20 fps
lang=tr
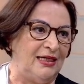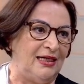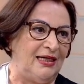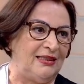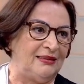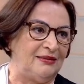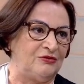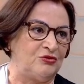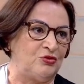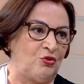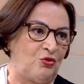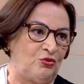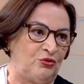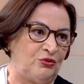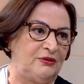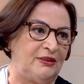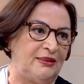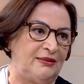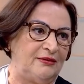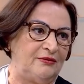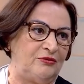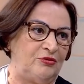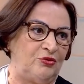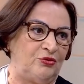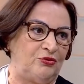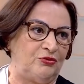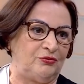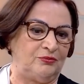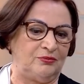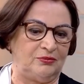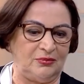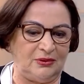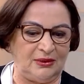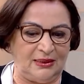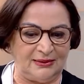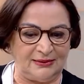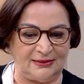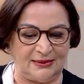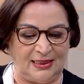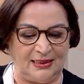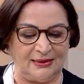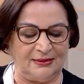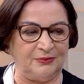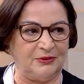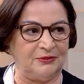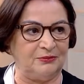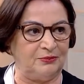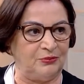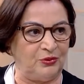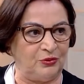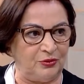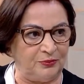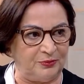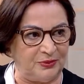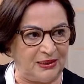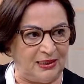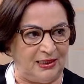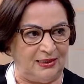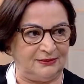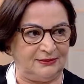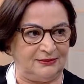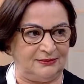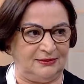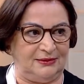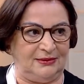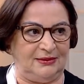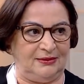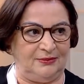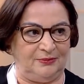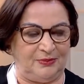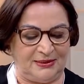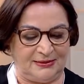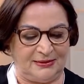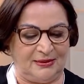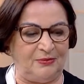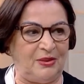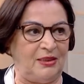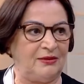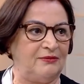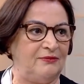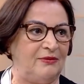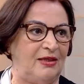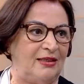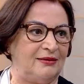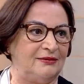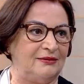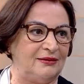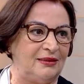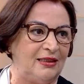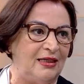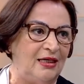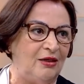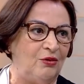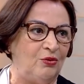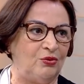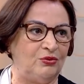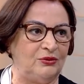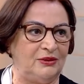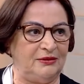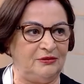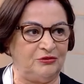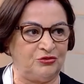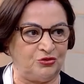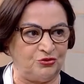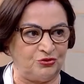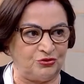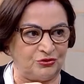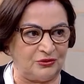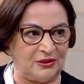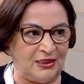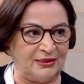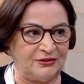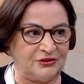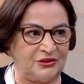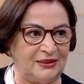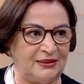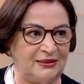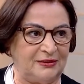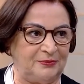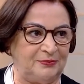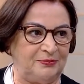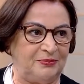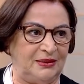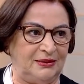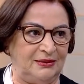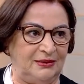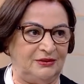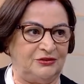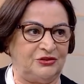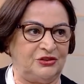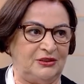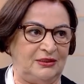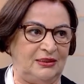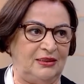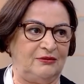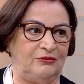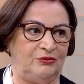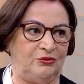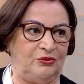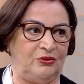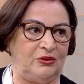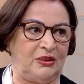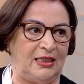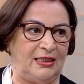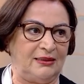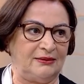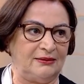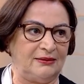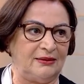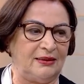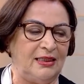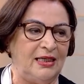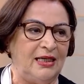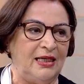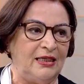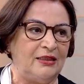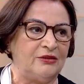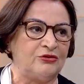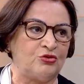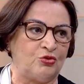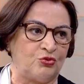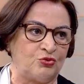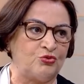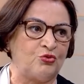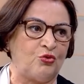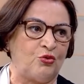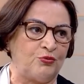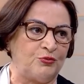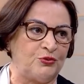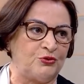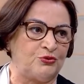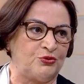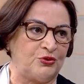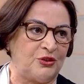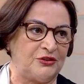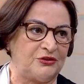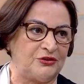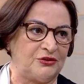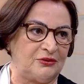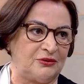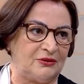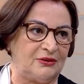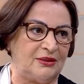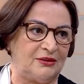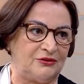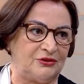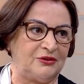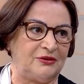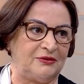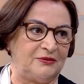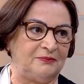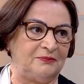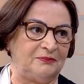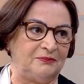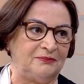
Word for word: hani zorlukla gidiyordum eczanemin böyle bir kat e, basamak vardı. Onu hani çocuklar çekip beni içeri alıyorlardı. Çok zor bir süreç yaşadım.